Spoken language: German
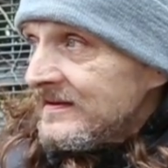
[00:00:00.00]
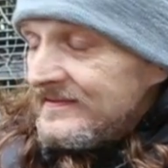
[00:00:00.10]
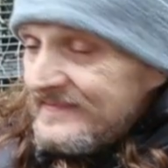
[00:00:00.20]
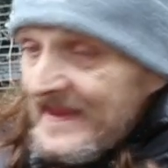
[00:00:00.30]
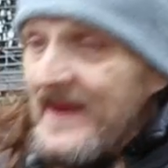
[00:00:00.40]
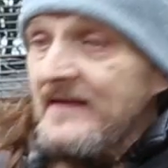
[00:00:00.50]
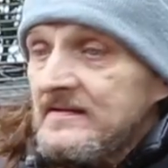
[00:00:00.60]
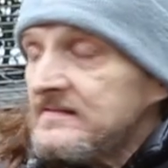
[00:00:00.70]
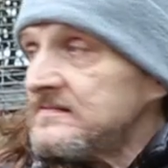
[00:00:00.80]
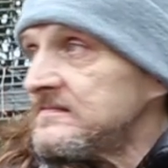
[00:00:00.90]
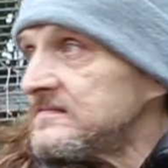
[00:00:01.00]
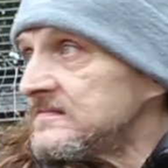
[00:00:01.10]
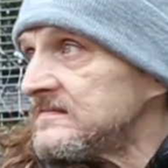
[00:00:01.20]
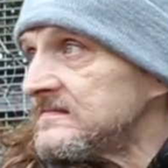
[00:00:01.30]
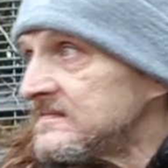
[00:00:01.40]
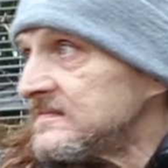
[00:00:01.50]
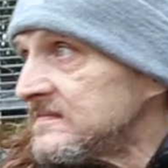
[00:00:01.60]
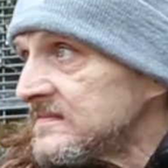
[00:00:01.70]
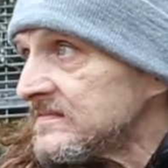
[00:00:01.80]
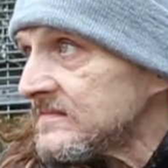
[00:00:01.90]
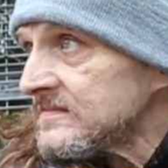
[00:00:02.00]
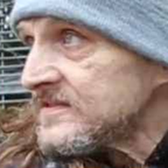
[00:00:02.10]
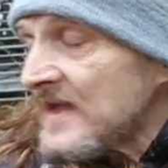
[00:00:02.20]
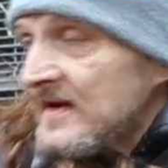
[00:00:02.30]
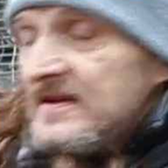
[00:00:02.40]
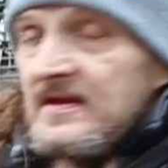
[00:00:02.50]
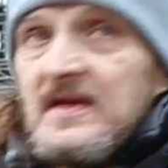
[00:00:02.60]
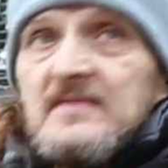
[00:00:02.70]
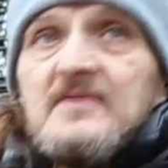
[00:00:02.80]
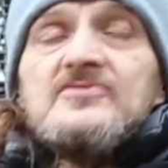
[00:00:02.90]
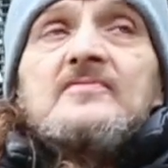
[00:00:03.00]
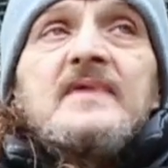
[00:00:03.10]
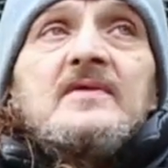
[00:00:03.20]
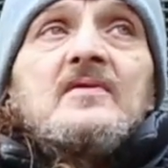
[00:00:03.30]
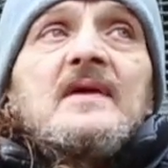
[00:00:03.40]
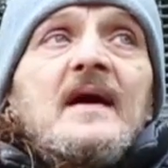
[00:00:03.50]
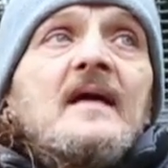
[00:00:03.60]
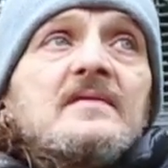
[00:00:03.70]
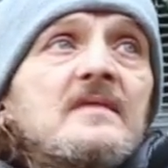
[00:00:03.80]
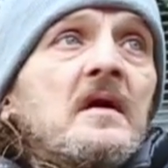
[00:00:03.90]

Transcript: Nein, sagt der Richter zu mir noch klar,